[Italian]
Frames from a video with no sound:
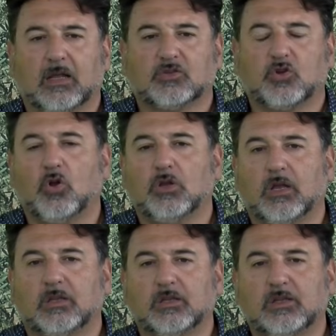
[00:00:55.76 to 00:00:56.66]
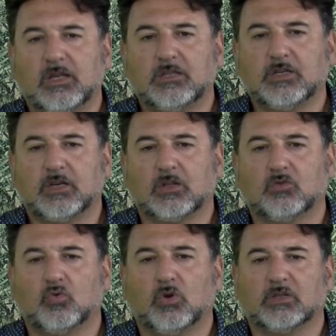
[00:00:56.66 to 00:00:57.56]
la soglia di 10
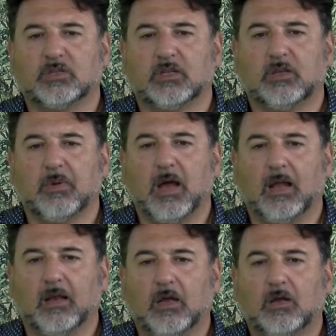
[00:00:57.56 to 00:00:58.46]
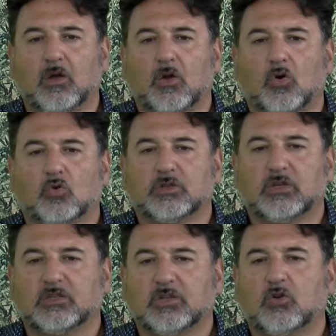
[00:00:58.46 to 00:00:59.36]
catture a settimana o
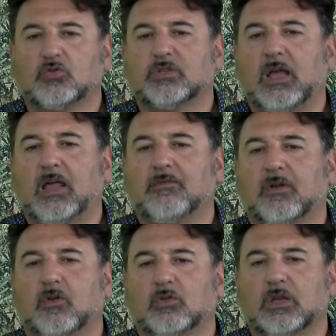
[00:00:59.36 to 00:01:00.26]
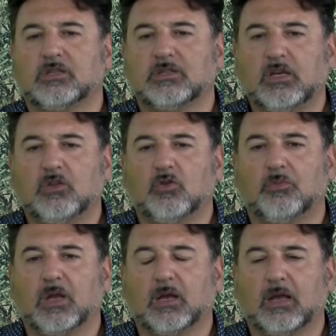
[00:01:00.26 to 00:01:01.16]
se si osservano dei sintomi a